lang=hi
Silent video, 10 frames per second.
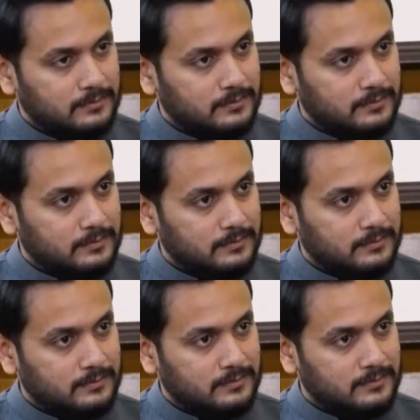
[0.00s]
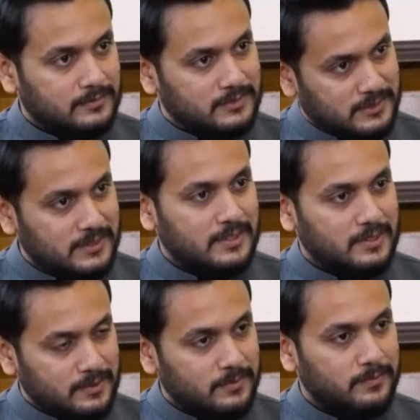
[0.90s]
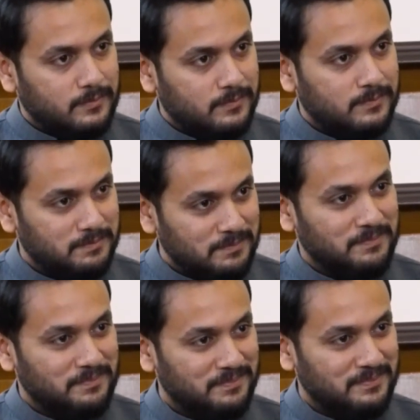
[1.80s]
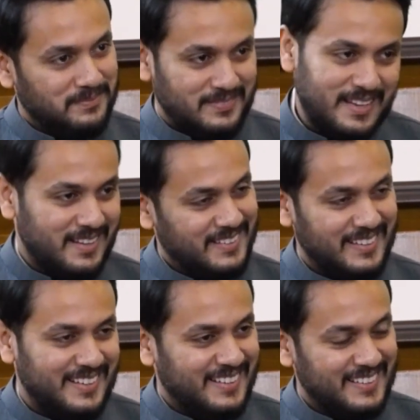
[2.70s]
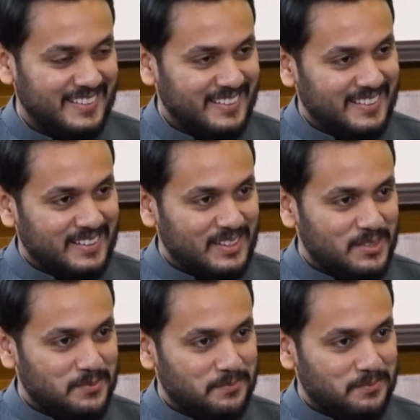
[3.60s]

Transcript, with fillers: लीजिए डांस मत करो हम्म। हाँ हाँ म्यूजिक हाँ, आप